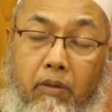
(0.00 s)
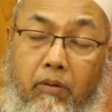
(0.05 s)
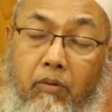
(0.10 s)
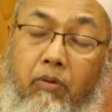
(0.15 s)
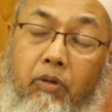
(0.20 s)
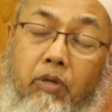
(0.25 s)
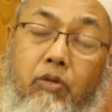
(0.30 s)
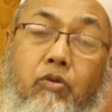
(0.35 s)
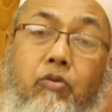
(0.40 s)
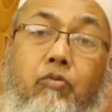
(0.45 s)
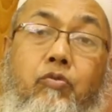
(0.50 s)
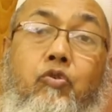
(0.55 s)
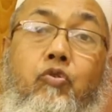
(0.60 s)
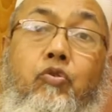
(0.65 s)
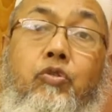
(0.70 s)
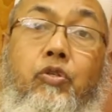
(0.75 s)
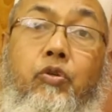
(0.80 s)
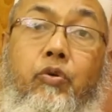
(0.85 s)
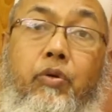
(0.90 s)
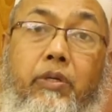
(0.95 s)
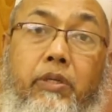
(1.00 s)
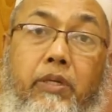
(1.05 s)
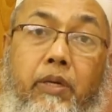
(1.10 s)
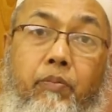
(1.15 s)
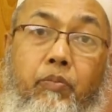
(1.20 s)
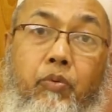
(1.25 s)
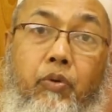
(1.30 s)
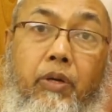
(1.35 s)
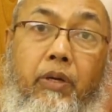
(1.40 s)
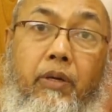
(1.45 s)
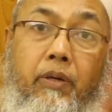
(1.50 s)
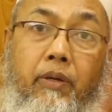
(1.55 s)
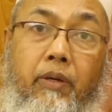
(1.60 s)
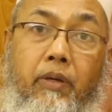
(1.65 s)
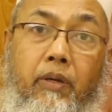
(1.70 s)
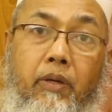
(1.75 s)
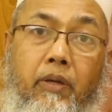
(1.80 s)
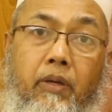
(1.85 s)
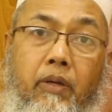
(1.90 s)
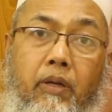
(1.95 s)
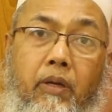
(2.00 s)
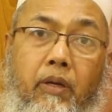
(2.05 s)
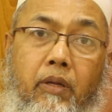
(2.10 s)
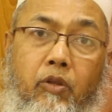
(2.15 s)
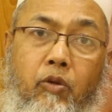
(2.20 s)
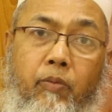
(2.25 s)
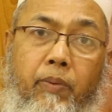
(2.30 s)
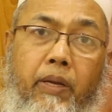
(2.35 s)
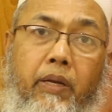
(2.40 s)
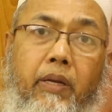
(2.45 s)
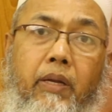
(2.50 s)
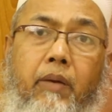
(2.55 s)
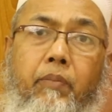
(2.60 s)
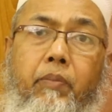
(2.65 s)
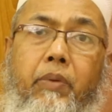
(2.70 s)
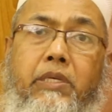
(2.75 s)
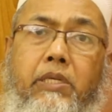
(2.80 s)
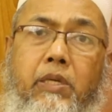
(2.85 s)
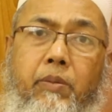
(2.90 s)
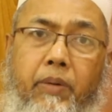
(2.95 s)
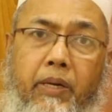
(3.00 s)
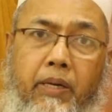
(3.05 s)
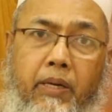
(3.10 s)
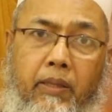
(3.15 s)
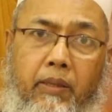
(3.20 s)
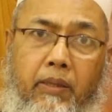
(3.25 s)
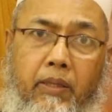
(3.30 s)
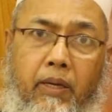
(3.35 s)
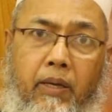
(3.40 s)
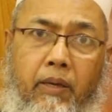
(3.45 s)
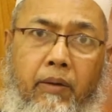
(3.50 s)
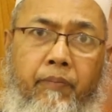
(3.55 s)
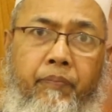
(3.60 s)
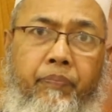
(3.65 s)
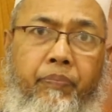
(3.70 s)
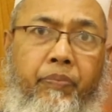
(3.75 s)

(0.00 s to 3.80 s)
ওইটা সুস্থ হয়ে যায় পুরো তবে এটা বেশিরভাগ ক্ষেত্রেই